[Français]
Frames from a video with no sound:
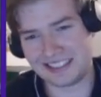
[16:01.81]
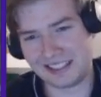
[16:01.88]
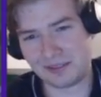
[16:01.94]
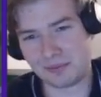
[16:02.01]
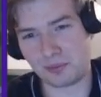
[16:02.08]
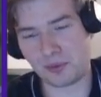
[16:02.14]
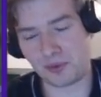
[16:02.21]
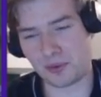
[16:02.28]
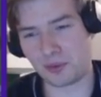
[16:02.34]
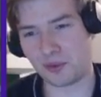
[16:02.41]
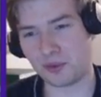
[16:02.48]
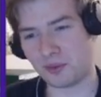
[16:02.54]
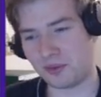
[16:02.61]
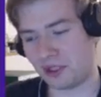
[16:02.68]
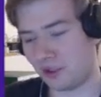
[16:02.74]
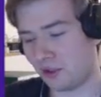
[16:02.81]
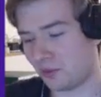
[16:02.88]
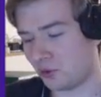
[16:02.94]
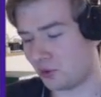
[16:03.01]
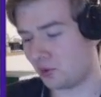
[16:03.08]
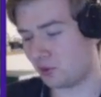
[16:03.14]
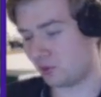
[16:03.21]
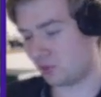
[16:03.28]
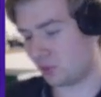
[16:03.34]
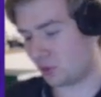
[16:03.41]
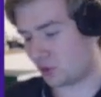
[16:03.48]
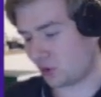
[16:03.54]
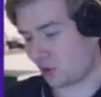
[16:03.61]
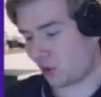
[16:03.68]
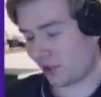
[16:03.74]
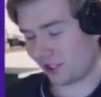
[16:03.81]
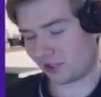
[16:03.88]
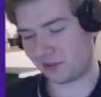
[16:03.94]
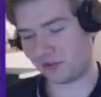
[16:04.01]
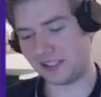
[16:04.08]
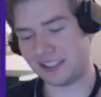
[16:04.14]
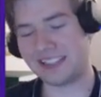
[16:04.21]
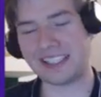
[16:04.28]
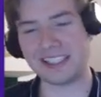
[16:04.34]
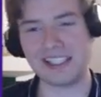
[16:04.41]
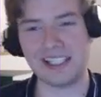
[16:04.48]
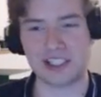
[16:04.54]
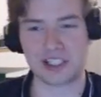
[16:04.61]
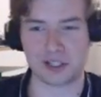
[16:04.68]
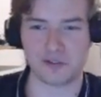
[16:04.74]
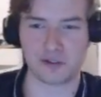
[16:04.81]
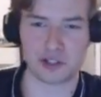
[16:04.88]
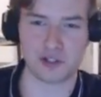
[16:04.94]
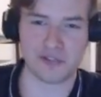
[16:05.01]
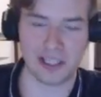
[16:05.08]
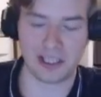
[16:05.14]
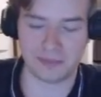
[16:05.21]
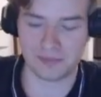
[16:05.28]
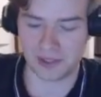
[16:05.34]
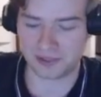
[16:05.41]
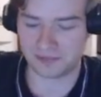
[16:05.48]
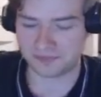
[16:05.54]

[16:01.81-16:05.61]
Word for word: maintenant, mon, mon Zoroark va être grillé à chaque fois que je vais le ramener.